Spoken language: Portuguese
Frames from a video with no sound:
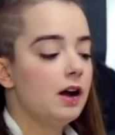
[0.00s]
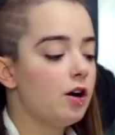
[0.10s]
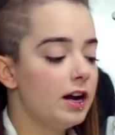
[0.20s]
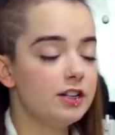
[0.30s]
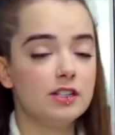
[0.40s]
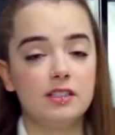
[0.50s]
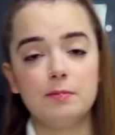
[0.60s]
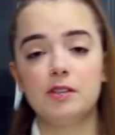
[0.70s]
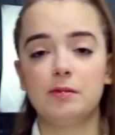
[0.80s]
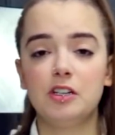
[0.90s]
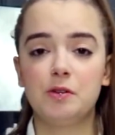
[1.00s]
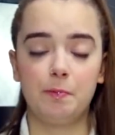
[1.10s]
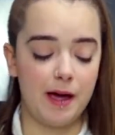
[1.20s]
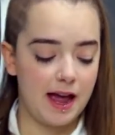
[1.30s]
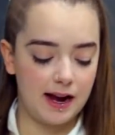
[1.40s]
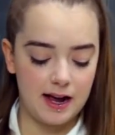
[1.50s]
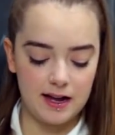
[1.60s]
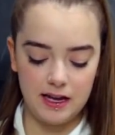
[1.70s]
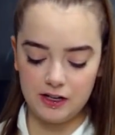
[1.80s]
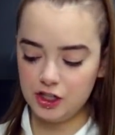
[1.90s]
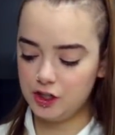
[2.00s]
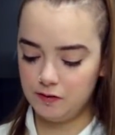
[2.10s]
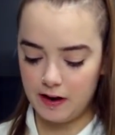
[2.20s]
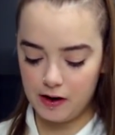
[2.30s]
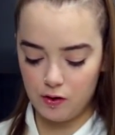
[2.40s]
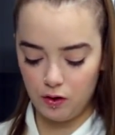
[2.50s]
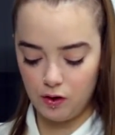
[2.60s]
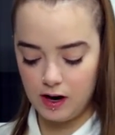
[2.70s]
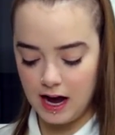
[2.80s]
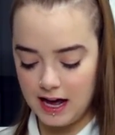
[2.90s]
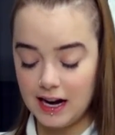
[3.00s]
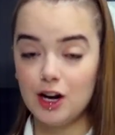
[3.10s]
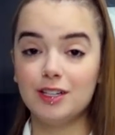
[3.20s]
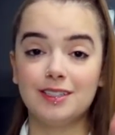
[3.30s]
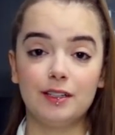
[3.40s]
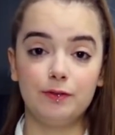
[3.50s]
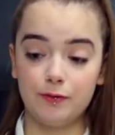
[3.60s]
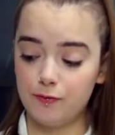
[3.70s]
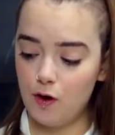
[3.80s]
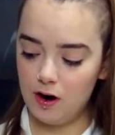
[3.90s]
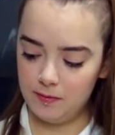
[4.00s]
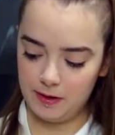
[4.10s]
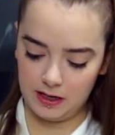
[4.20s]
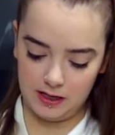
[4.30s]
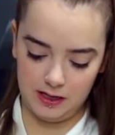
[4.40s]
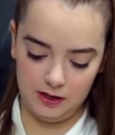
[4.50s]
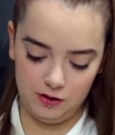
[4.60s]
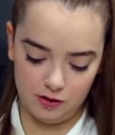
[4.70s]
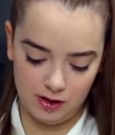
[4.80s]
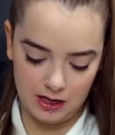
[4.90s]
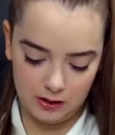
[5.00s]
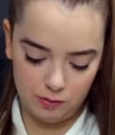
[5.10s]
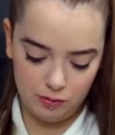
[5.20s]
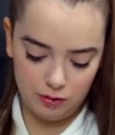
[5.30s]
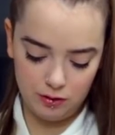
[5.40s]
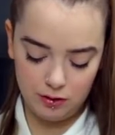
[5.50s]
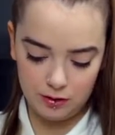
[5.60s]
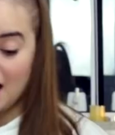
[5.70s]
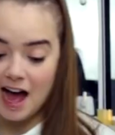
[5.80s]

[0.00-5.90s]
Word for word: Agora a gente simplesmente pega e a gente vai colocar na nossa forma aqui. Joga tudo.